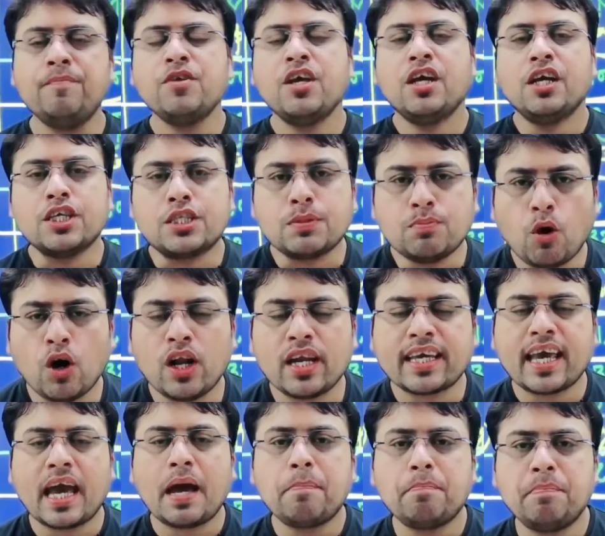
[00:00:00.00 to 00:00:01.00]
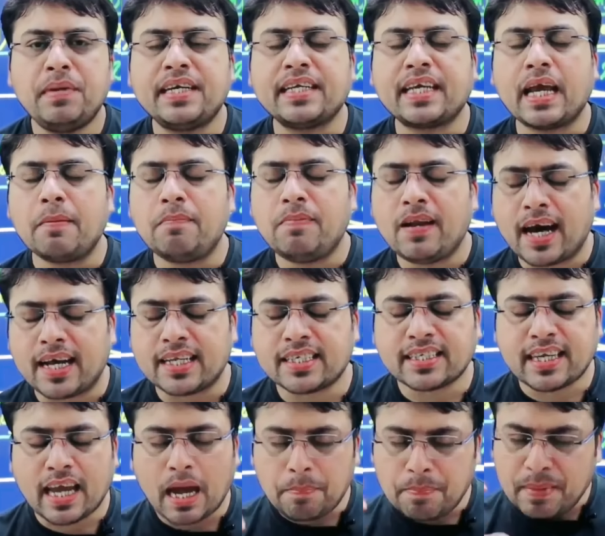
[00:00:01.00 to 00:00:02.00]
हैं स्मॉल कैप मिड कैप
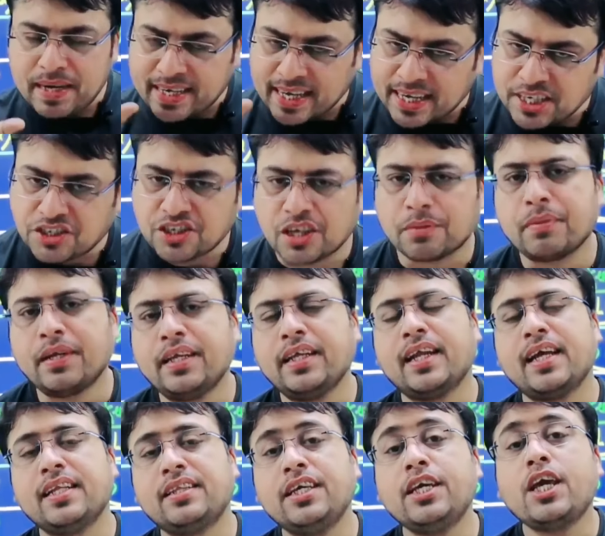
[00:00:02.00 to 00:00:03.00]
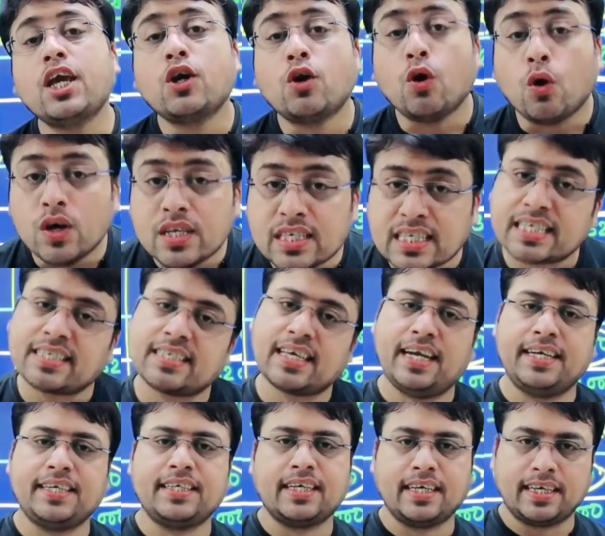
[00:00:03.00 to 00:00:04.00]
लार्ज कैप में टेंशन बनी रहती है कि कौन सा
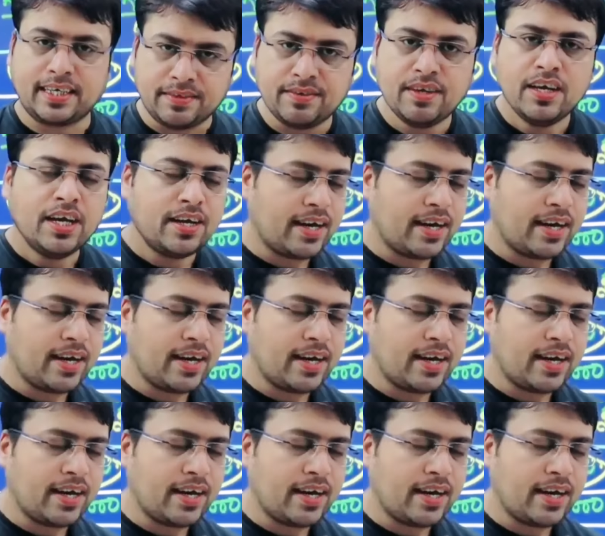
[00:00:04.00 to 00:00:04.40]
सेलेक्ट करें